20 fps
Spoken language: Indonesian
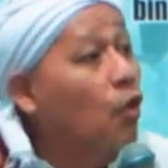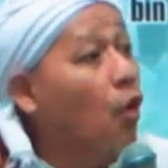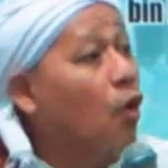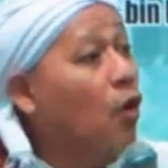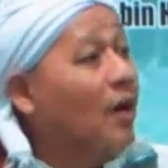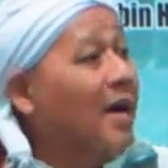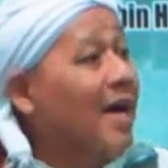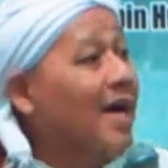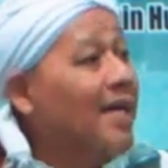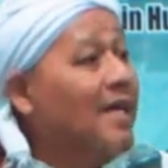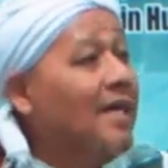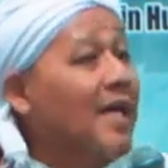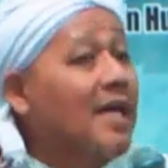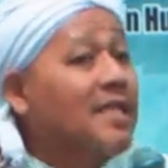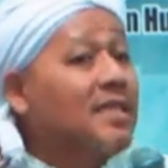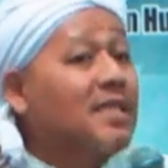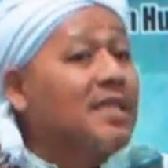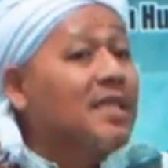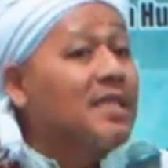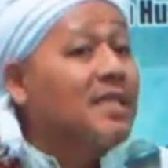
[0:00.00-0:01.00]
itu orang
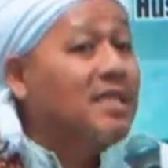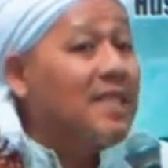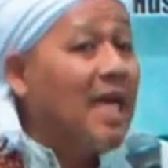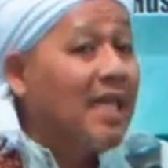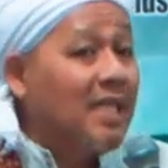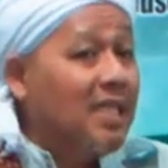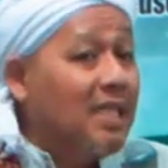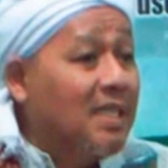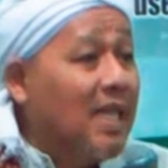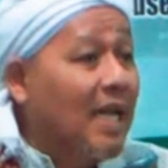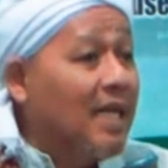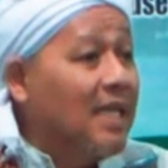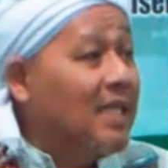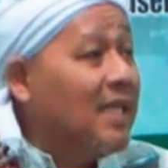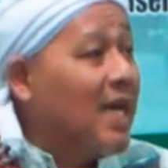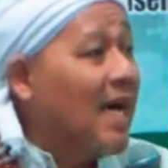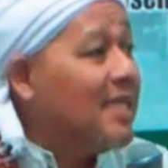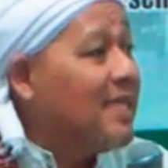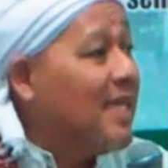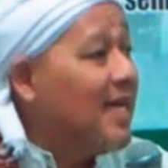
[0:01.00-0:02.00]
yang sesat
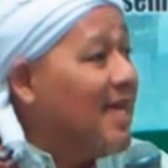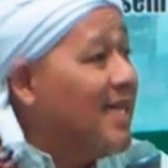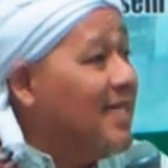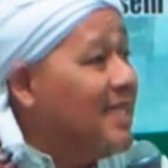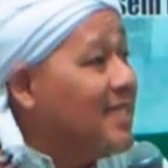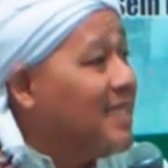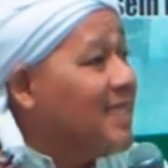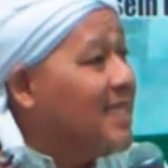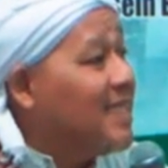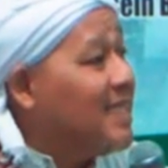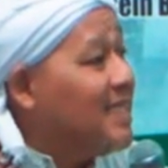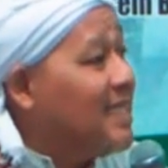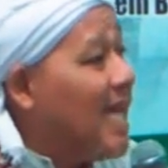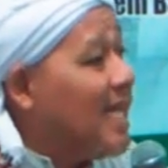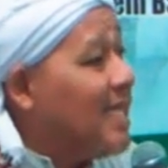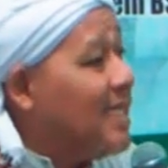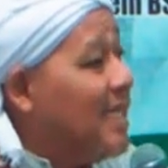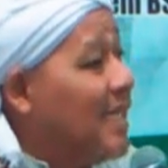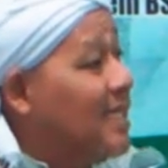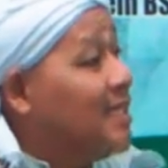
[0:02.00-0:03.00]
dan dikatakan
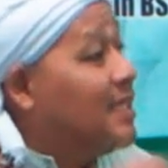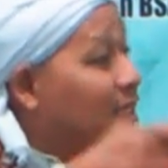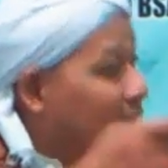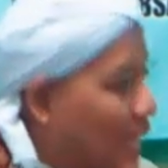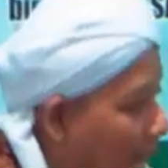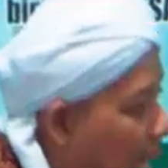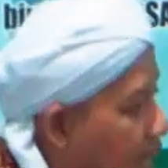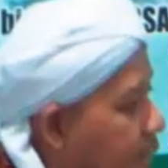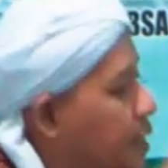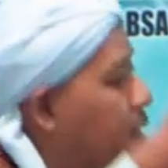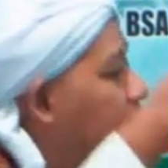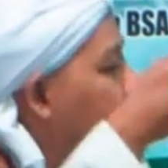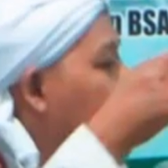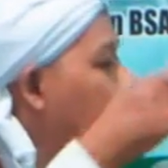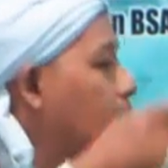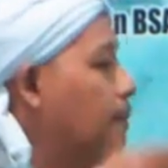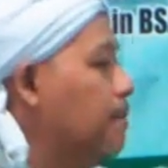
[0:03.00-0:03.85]
sesatnya jelas